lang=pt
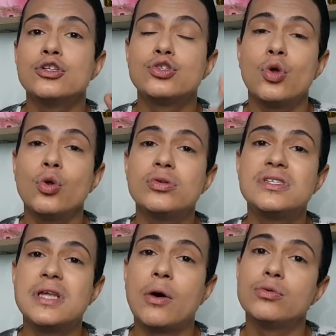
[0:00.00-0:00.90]

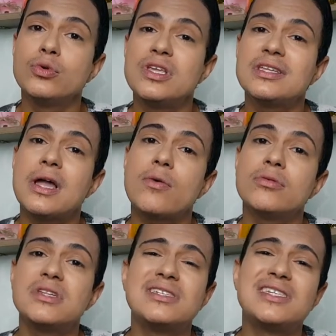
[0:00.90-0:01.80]
solução do que está
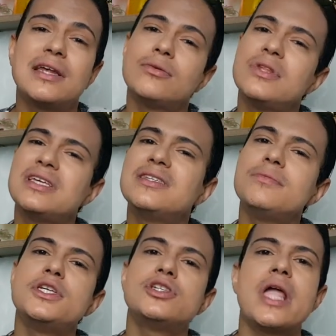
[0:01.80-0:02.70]
acontecendo nesse
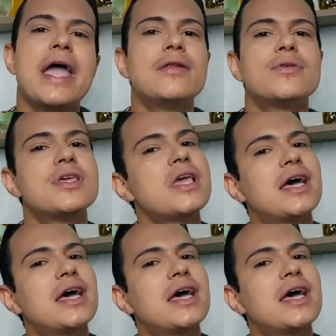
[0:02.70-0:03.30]
mistério que é